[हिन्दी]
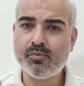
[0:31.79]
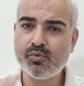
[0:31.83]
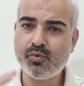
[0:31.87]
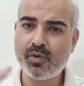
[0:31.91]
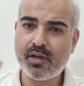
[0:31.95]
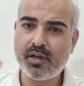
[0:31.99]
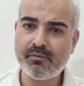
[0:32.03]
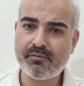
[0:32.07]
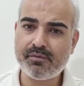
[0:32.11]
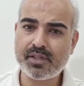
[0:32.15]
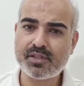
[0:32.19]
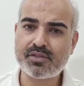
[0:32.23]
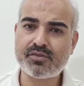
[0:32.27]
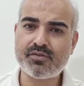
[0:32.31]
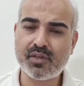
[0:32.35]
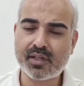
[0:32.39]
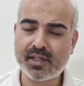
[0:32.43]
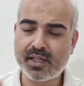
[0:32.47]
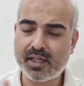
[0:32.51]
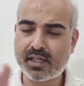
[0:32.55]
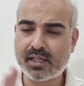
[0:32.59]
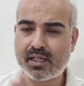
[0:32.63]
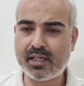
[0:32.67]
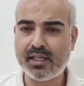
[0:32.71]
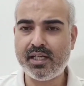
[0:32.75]
पूरे विश्व
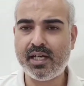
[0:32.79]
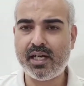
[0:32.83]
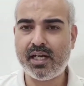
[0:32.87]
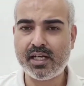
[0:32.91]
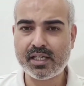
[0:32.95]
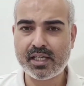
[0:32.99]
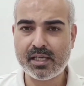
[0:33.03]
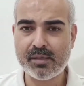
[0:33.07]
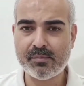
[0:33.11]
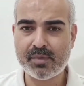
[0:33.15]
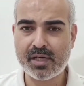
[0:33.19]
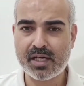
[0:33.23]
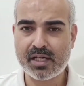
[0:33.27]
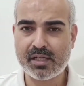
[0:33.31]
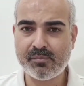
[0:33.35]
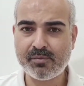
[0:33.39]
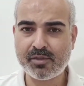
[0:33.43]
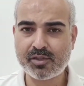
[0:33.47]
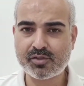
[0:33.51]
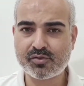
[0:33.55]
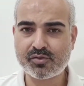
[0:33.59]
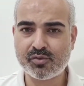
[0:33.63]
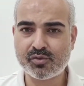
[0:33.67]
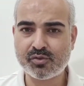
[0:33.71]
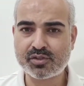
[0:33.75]
के कल्याण के बारे
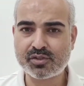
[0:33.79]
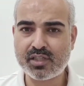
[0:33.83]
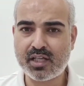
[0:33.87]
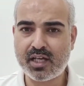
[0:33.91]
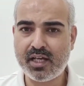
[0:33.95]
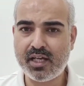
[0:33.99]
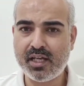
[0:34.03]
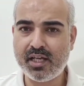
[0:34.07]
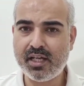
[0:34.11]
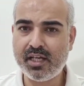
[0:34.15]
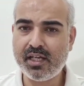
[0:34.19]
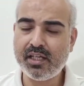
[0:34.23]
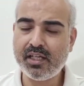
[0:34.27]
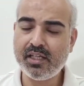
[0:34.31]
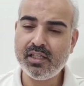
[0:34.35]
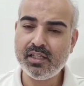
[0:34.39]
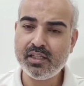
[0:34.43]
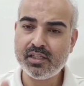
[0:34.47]
में सोचता है